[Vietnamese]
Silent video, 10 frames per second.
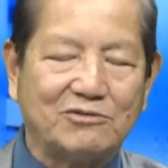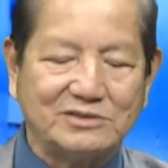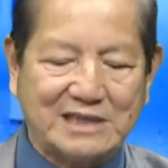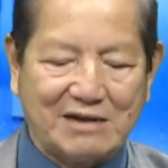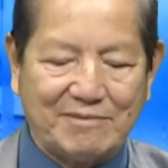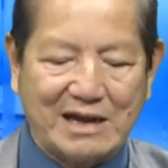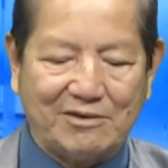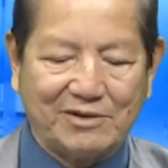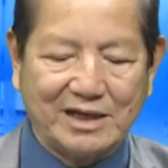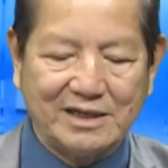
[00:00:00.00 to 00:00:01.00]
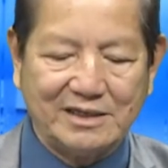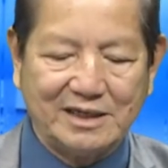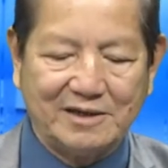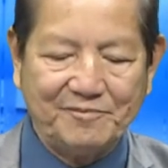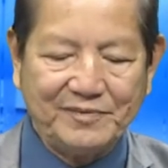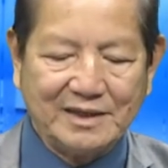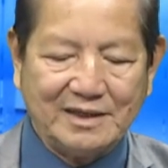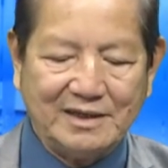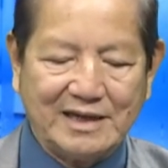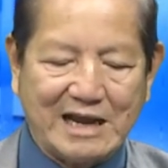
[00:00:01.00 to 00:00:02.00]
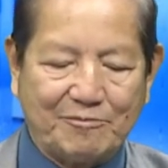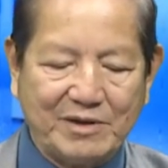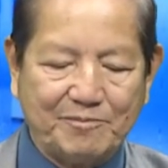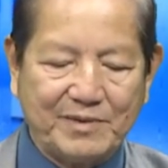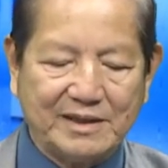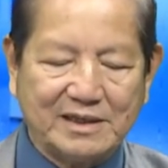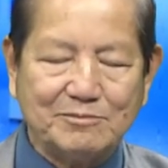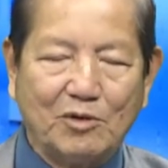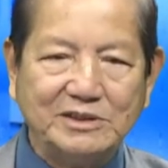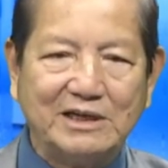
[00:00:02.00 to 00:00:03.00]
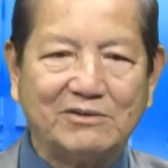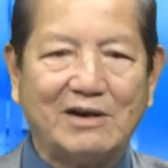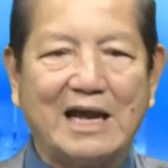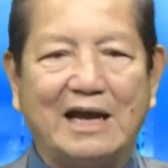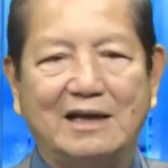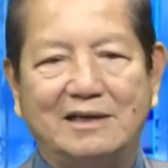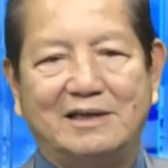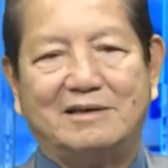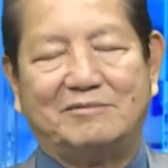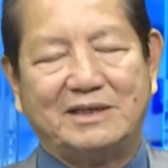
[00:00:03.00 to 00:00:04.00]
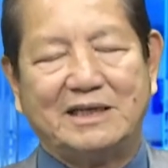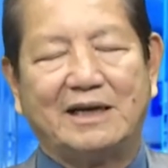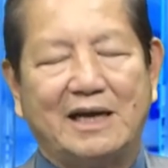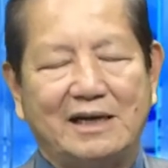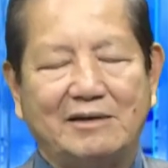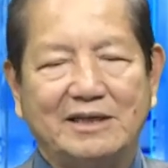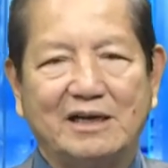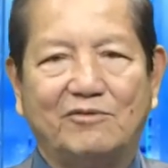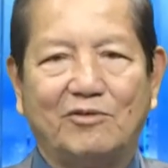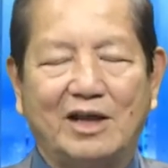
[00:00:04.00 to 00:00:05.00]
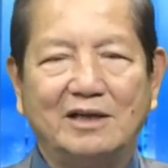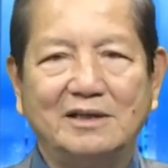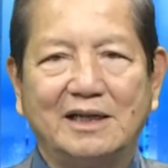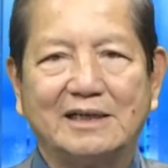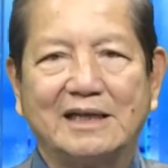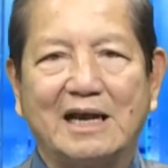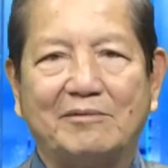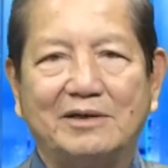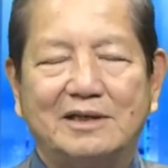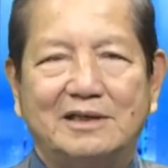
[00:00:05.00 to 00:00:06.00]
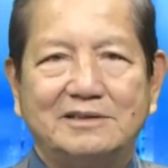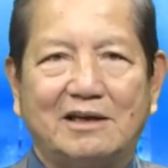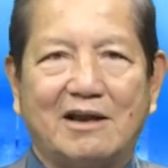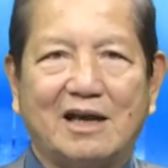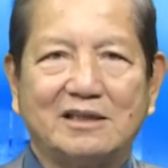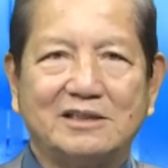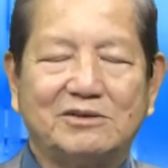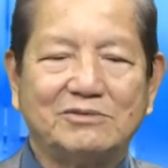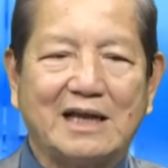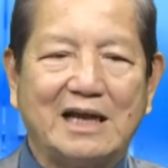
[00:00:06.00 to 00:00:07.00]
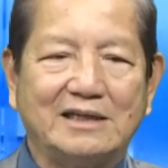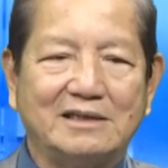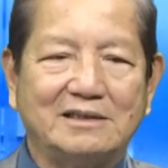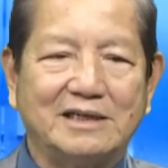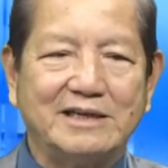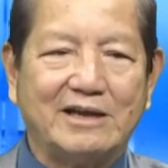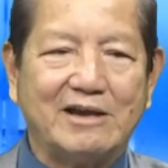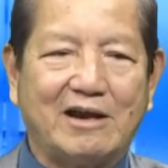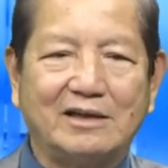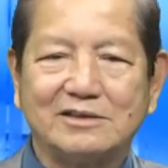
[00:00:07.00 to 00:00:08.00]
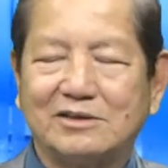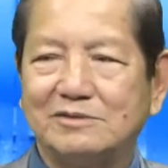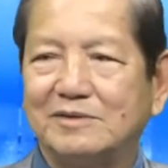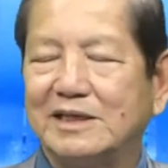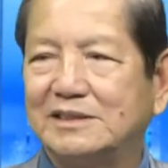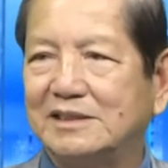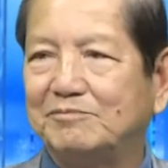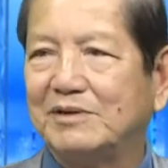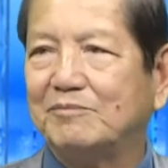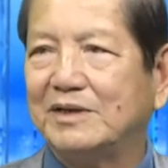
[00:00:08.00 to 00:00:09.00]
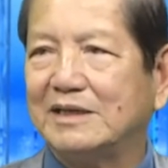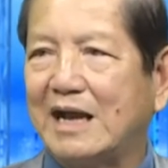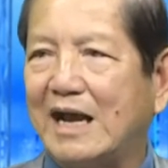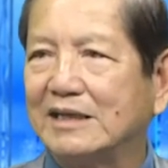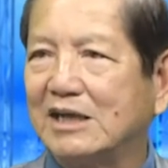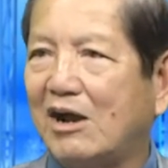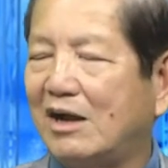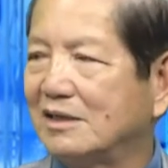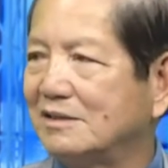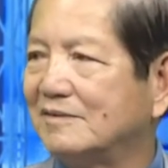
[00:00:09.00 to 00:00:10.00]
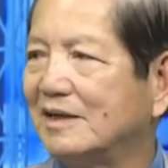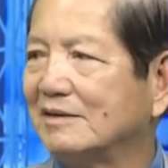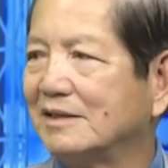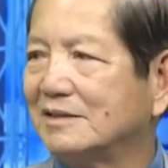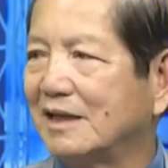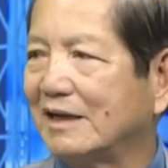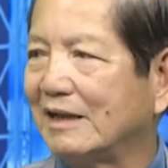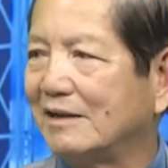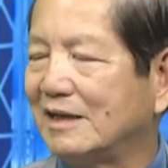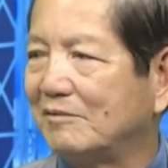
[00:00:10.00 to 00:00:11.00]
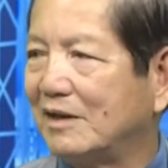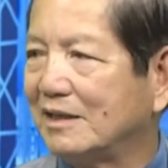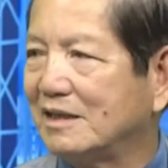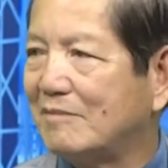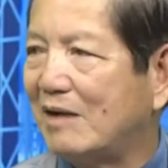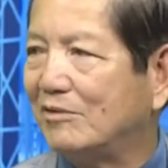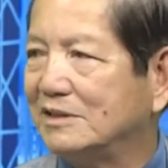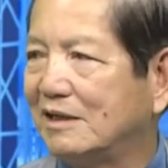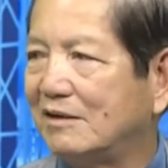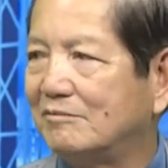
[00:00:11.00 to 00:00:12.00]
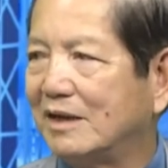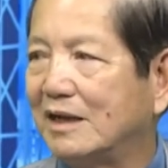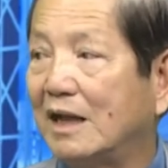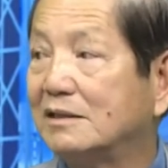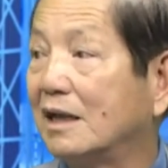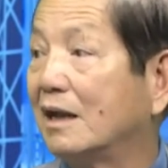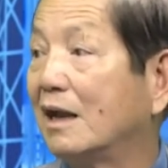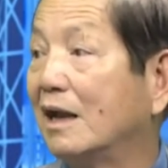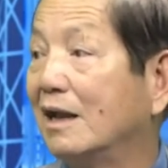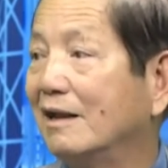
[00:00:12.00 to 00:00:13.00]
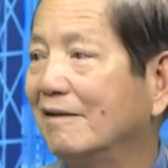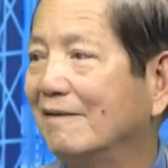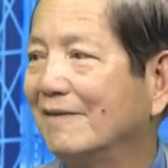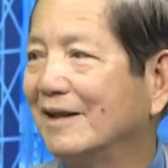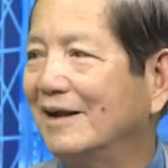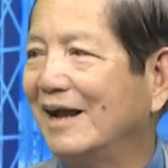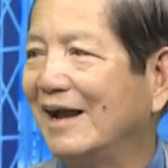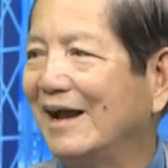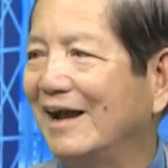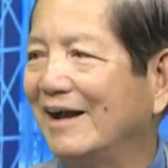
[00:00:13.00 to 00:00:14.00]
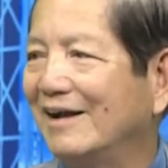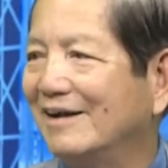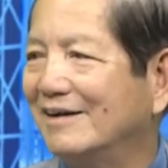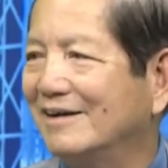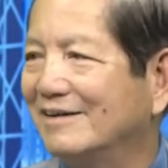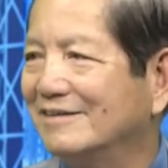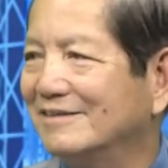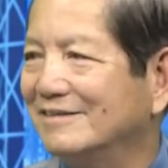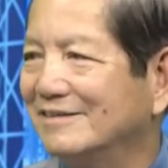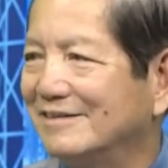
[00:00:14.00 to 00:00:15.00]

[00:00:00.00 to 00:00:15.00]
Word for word: cũng giả mạo cái lừa đảo PPP tới 4 triệu đô la. Bây giờ đây là những cái vụ lớn, thành ra do đó thì chúng ta những người nhỏ tôi muốn đi xin PP chẳng ai cho hết đâu, mà thằng này nó đem nó lấy tới 3-4 triệu là mình hết tiền. Yeah. Mà không hiểu là tại sao mà họ